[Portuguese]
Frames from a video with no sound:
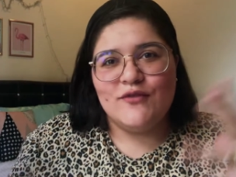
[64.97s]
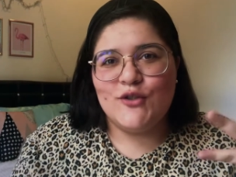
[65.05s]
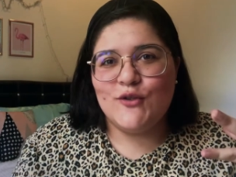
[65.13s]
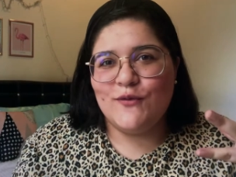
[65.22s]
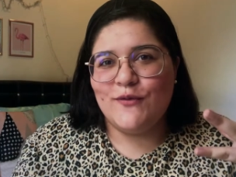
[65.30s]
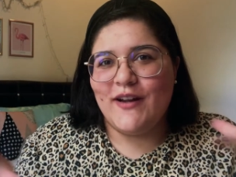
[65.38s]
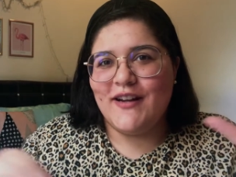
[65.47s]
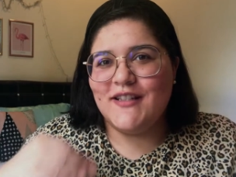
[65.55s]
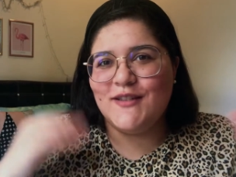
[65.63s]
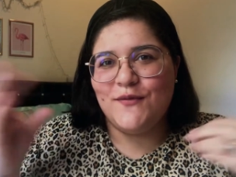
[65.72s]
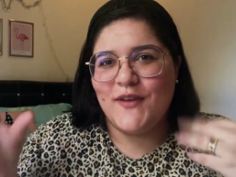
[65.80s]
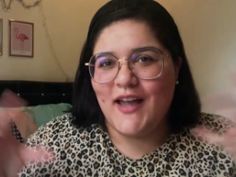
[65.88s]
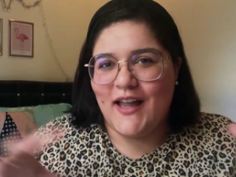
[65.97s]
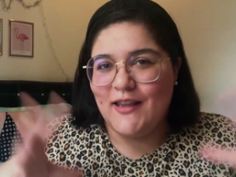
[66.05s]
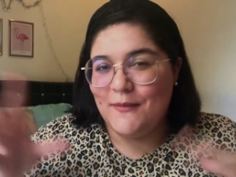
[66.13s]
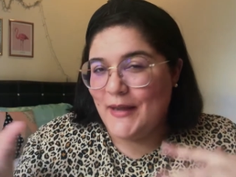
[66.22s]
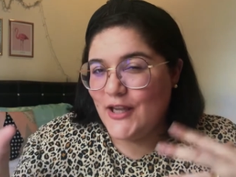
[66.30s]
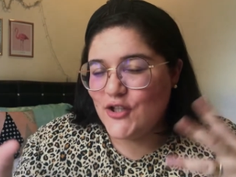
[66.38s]

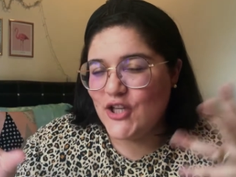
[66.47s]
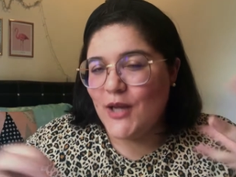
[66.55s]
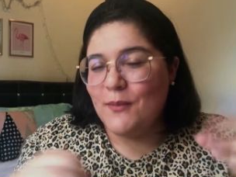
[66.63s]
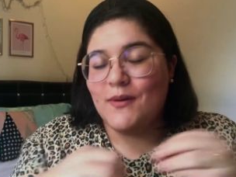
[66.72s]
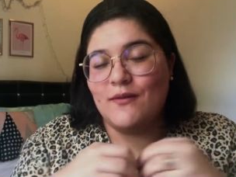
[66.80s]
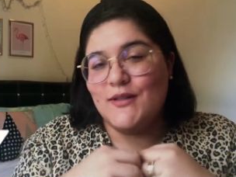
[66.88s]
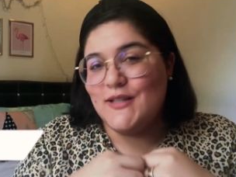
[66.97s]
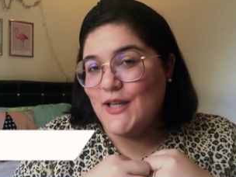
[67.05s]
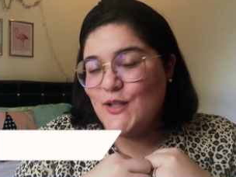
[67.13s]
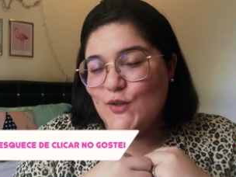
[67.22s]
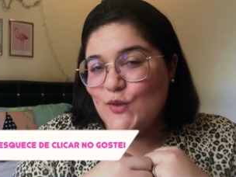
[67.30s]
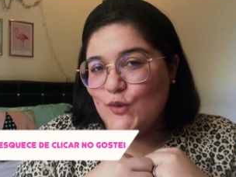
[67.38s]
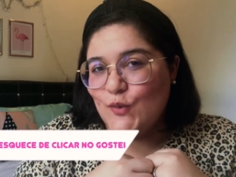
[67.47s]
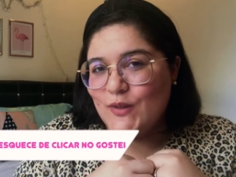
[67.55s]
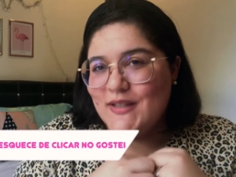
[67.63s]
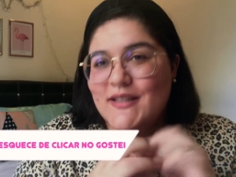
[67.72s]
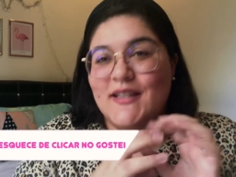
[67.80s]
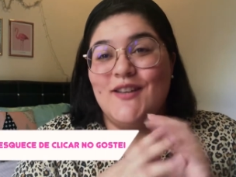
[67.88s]
diversificadamente aí pra vocês os
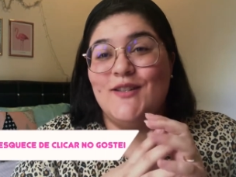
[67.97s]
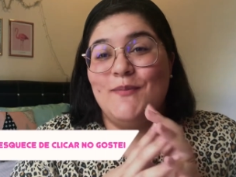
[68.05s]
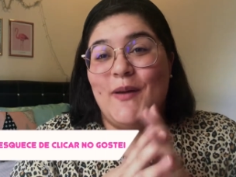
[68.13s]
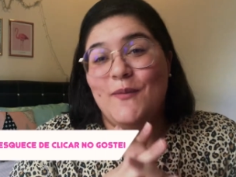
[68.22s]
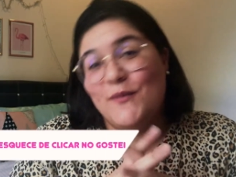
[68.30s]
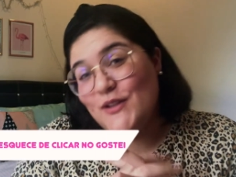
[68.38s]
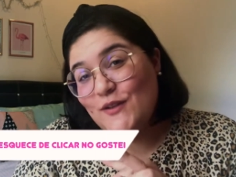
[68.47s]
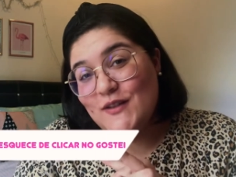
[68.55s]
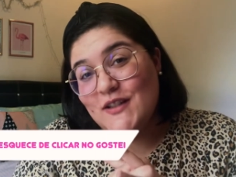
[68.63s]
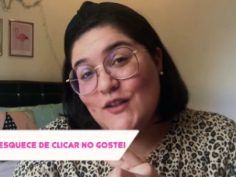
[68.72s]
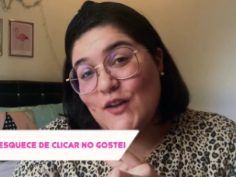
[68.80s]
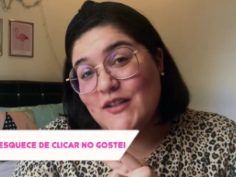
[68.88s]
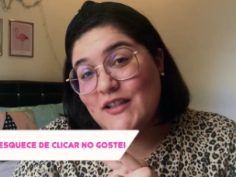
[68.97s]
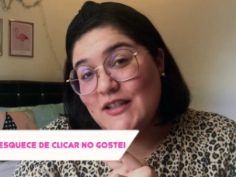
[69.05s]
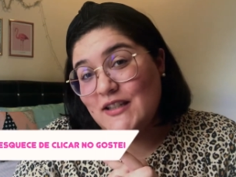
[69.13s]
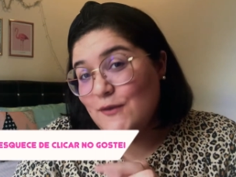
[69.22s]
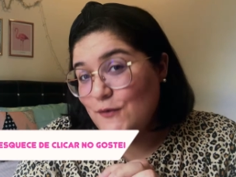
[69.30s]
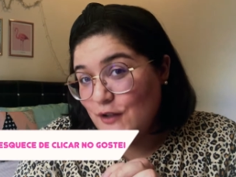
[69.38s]
looks. Eu espero muito que vocês gostem
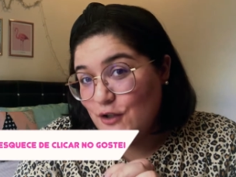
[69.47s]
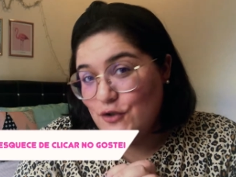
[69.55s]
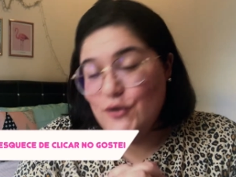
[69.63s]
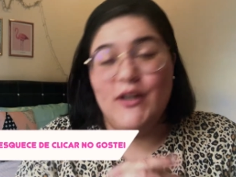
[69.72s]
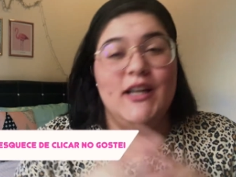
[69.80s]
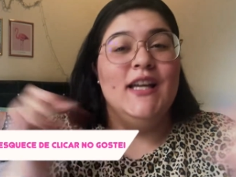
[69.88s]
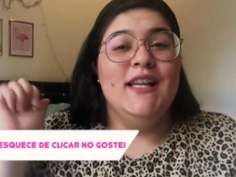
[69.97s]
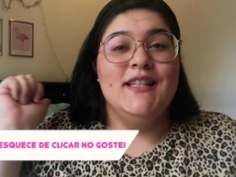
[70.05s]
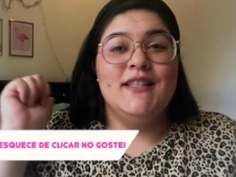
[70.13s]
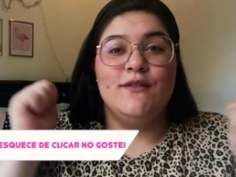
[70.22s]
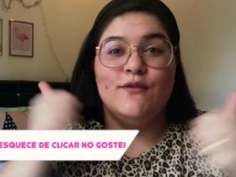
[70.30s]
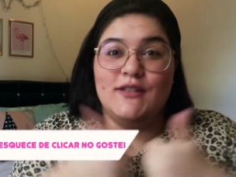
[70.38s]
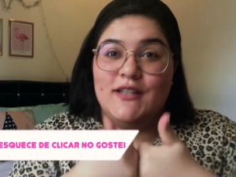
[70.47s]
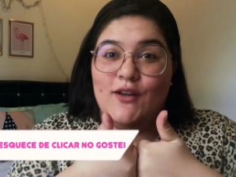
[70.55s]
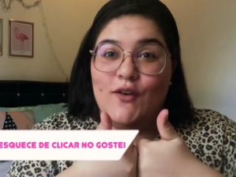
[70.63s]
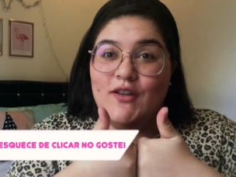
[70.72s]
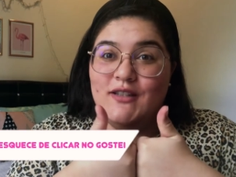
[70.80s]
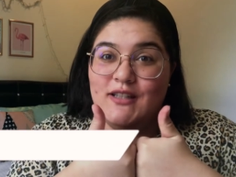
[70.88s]
desse vídeo. Se você
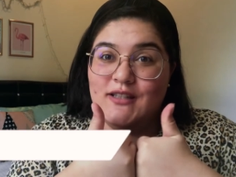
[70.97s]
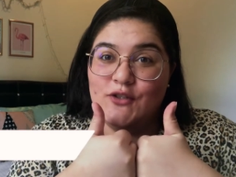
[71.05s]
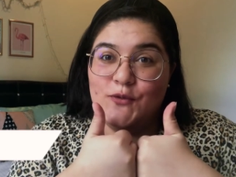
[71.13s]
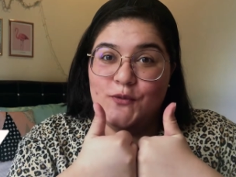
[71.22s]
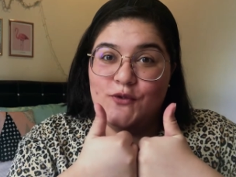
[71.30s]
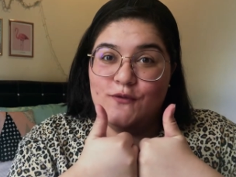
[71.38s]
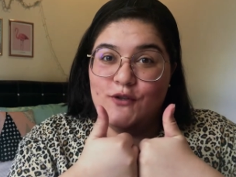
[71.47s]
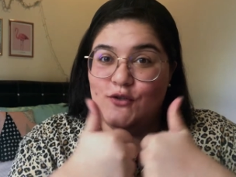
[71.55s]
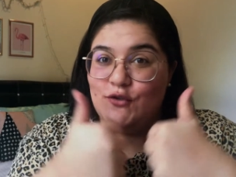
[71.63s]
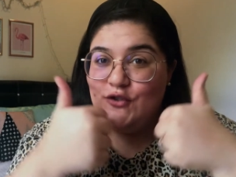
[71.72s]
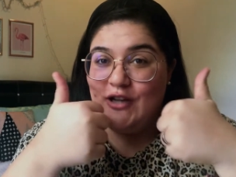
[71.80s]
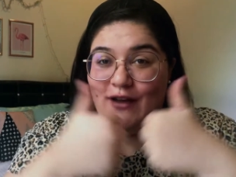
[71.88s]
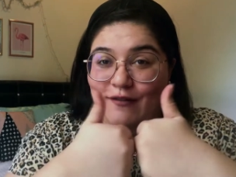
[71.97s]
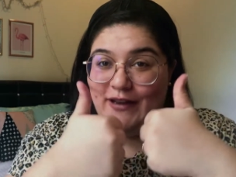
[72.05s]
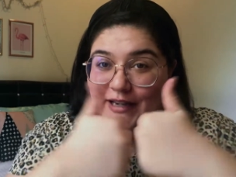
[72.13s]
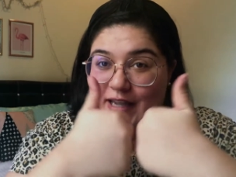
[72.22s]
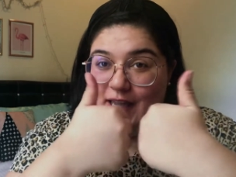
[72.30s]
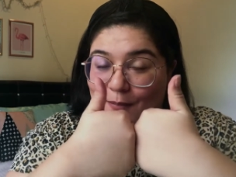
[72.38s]
gosta desse tipo de vídeo, já
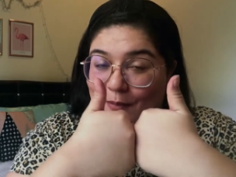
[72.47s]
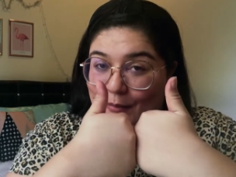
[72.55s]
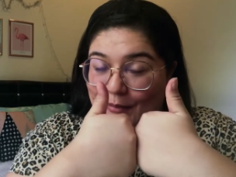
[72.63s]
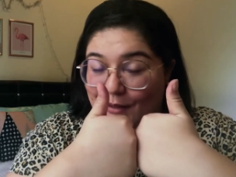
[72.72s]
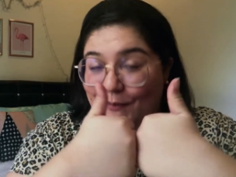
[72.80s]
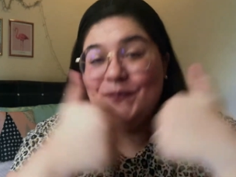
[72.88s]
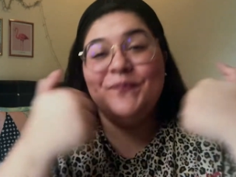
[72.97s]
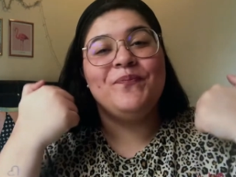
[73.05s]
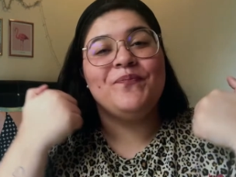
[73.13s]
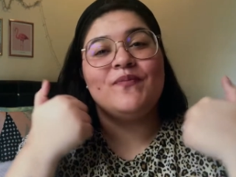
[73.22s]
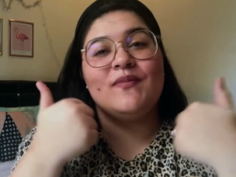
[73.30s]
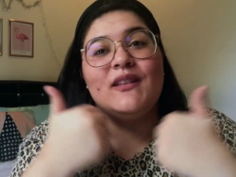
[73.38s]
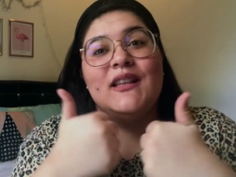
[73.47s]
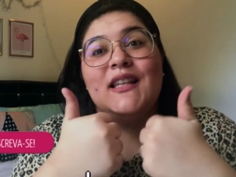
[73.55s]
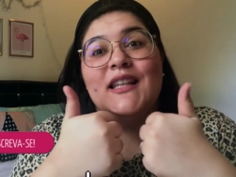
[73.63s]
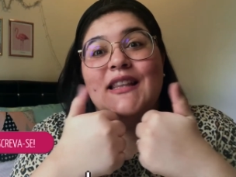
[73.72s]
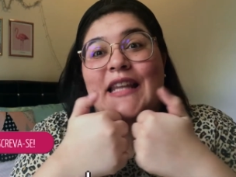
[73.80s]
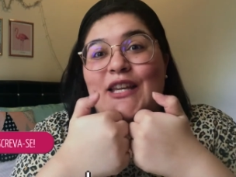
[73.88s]
avalia aí pra mim.
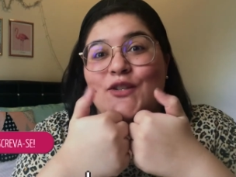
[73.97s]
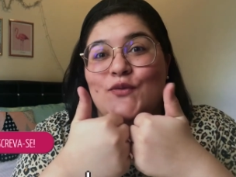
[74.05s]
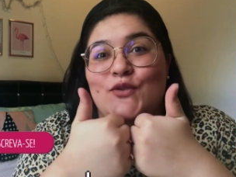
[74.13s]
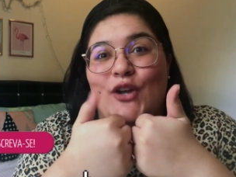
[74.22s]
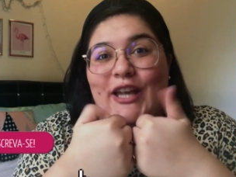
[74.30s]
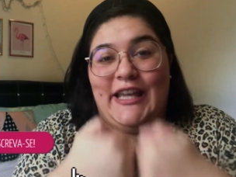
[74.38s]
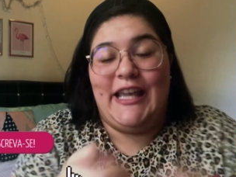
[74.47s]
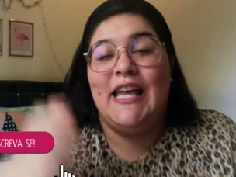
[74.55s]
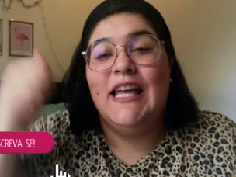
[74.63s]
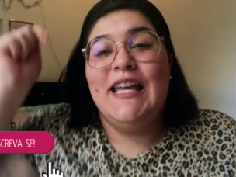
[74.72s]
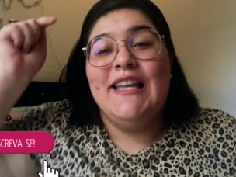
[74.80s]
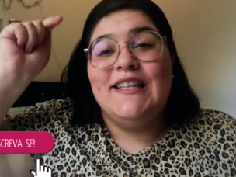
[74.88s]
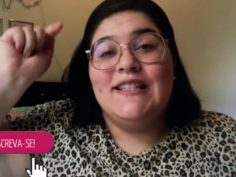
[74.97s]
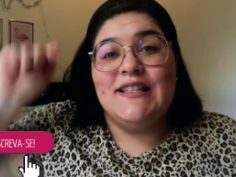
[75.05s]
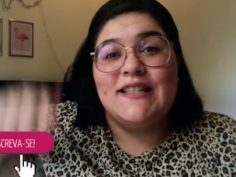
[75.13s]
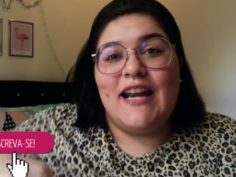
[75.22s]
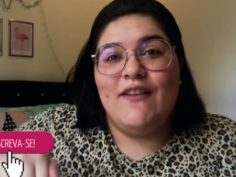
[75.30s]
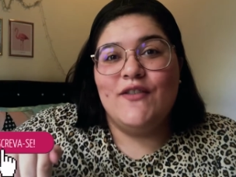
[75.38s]
Deixa um joinha, se
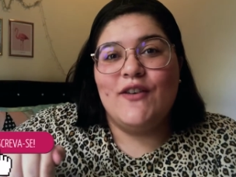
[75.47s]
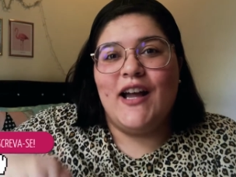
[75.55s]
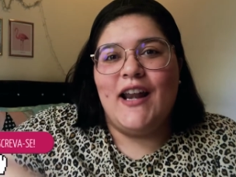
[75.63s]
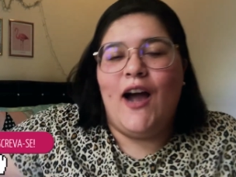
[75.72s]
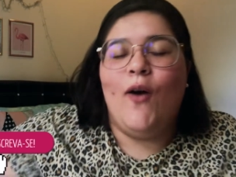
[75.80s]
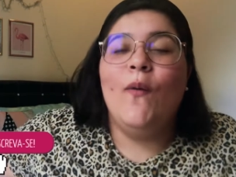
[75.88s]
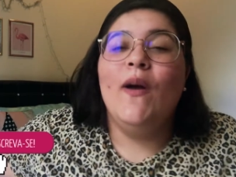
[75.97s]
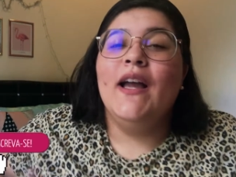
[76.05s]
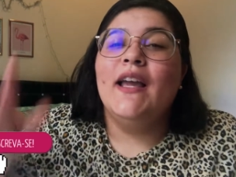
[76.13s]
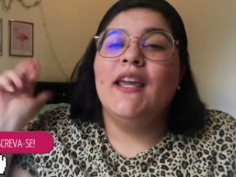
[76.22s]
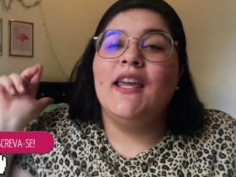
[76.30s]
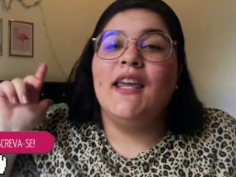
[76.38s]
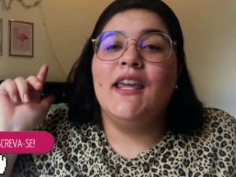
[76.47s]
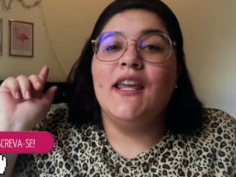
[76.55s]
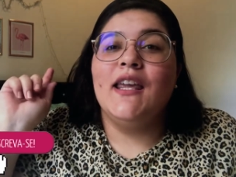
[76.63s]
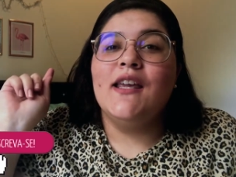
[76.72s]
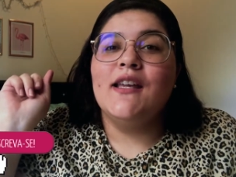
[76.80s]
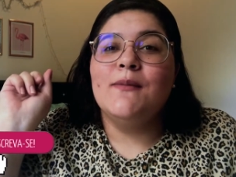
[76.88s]
inscreve no canal
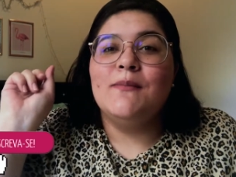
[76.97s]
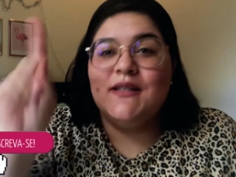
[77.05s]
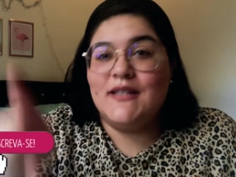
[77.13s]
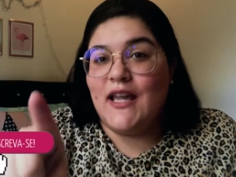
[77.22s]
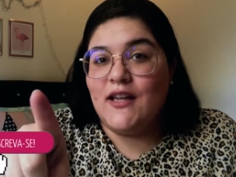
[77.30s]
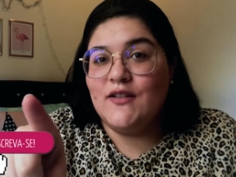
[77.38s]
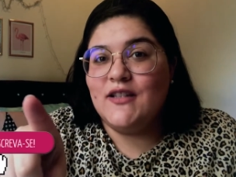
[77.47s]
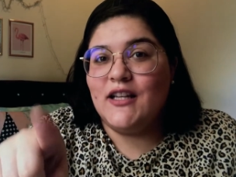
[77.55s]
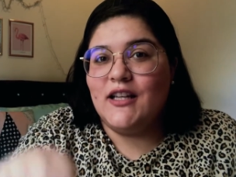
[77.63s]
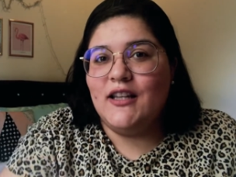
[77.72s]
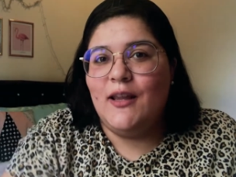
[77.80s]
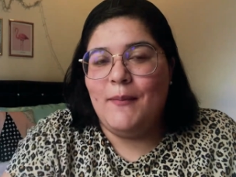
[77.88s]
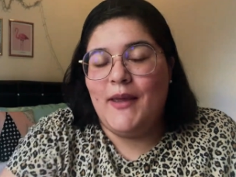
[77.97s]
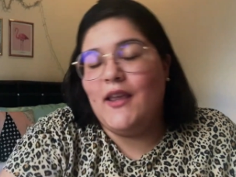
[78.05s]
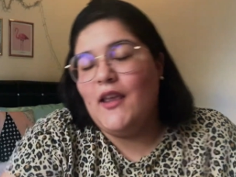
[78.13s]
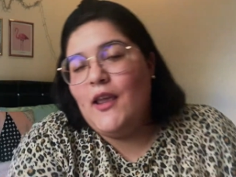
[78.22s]
e me segue no Instagram também